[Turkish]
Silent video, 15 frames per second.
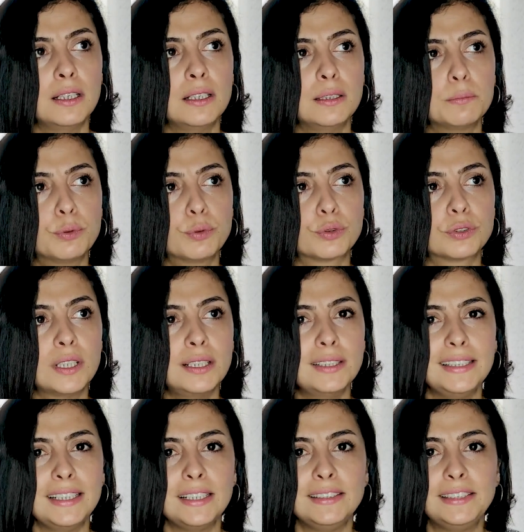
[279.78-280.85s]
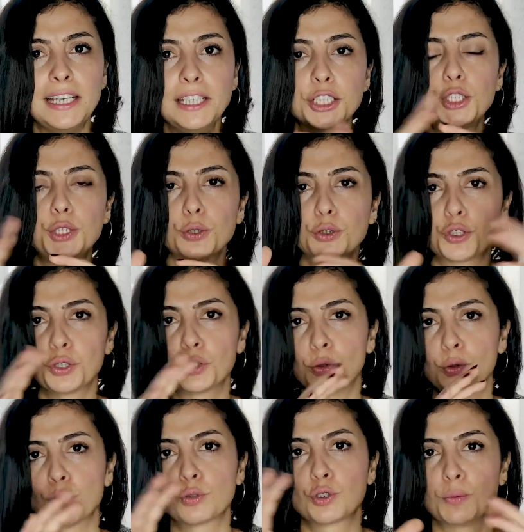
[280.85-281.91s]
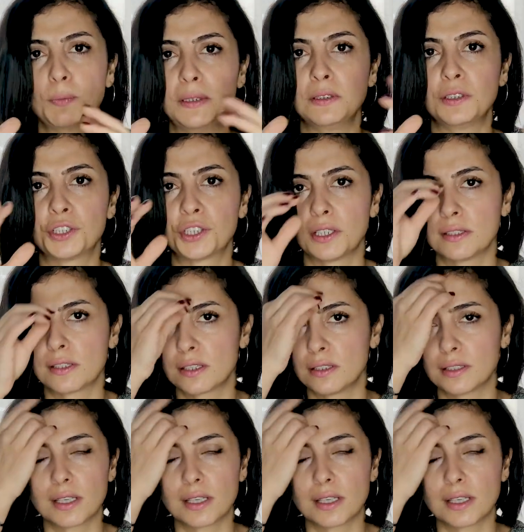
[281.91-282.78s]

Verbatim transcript: Burada değişiyor çünkü görüşmenin içerisinde.